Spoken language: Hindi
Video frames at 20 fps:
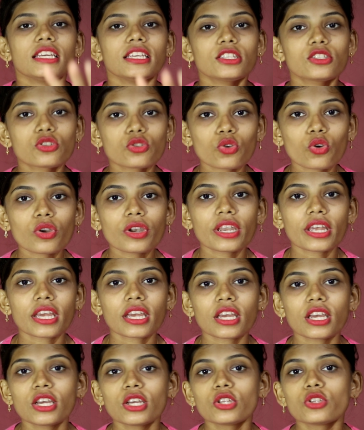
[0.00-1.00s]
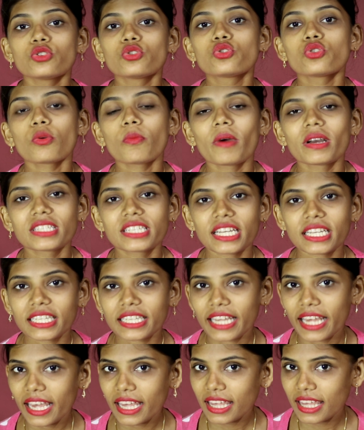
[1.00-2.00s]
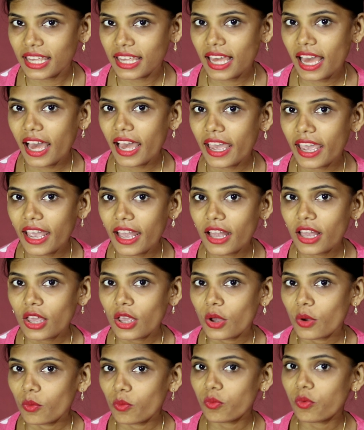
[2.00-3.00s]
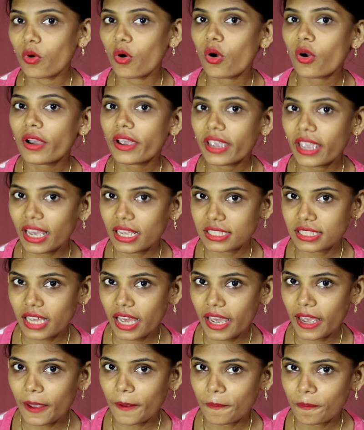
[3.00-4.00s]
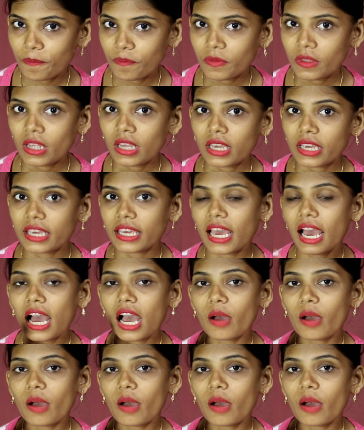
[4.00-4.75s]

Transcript: इसरो ने जो बजट तय किया है वो कैसा है क्या